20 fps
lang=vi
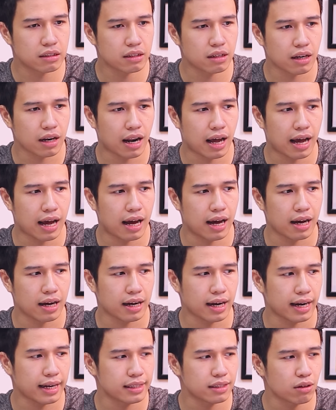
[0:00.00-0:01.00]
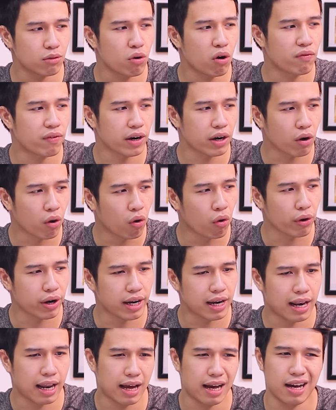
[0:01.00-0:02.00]
là cái tốc độ phản
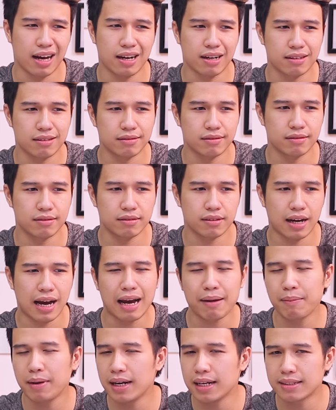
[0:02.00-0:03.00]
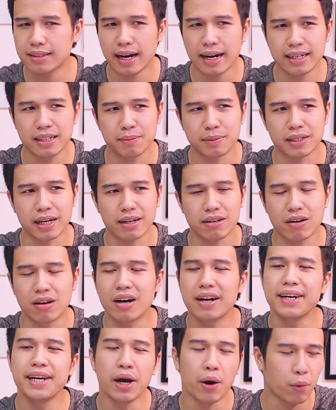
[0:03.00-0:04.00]
hồi là 20 giây thì mình thấy nó
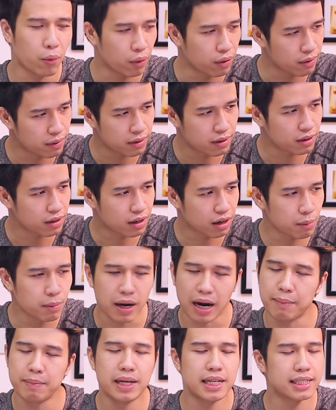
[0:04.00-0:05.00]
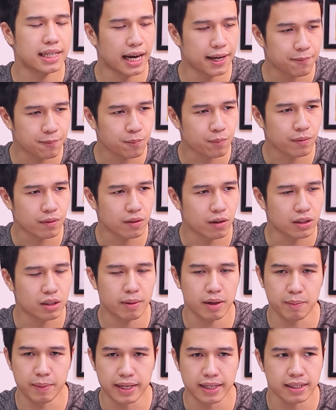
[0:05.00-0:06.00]
hơi điêu không được 20 giây đó theo
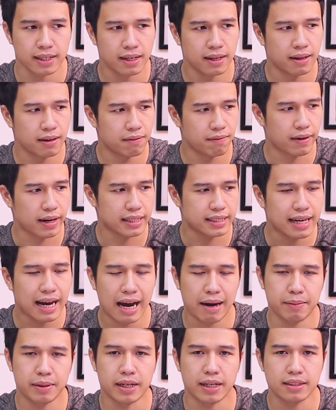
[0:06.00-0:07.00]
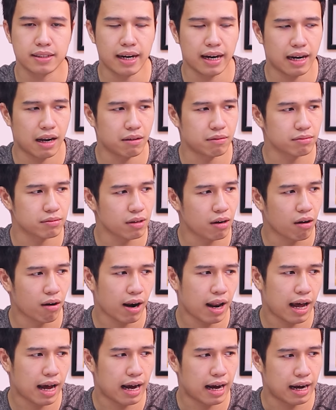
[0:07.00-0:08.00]
mắt của mình và cái thứ hai mình thấy chưa hài lòng đó
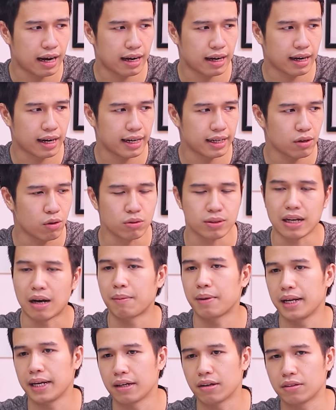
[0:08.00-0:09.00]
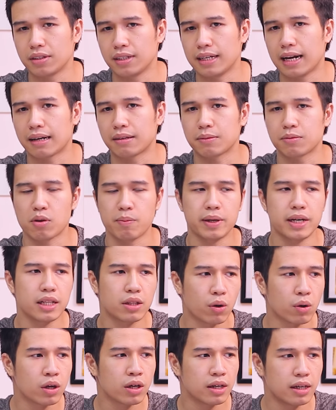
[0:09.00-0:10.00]
là cái độ sáng màn hình nó chỉ đạt trong 60 nit
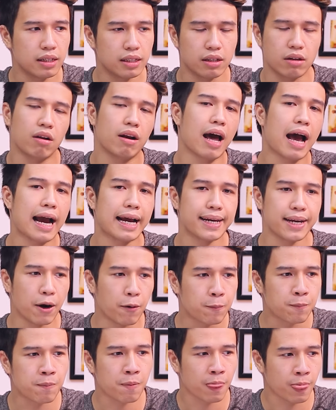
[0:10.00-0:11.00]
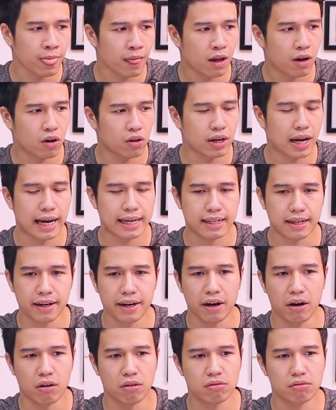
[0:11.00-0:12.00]
thôi thì đó là hai điều còn lại những
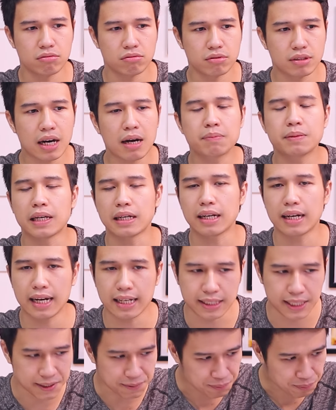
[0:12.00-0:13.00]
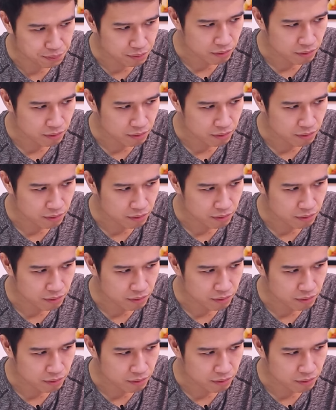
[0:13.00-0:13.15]
điều rất hấp dẫn là gì